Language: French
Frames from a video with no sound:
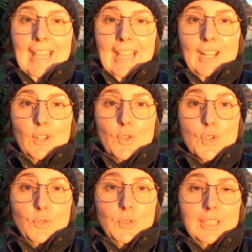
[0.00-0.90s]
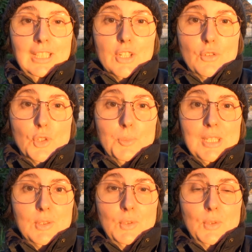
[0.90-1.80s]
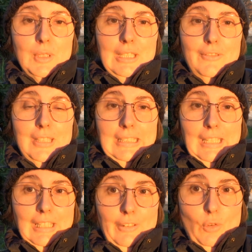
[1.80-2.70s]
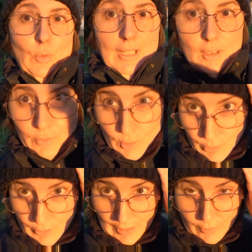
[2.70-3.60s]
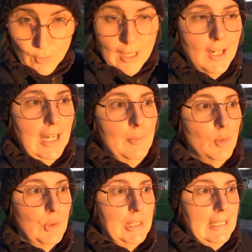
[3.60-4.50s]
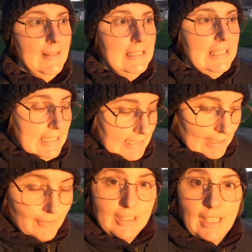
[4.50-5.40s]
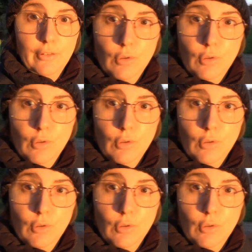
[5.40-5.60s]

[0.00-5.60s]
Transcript: alors aujourd'hui on a de la chance parce qu'il fait très très froid comme vous pouvez le voir à mon bonnet. Il fait très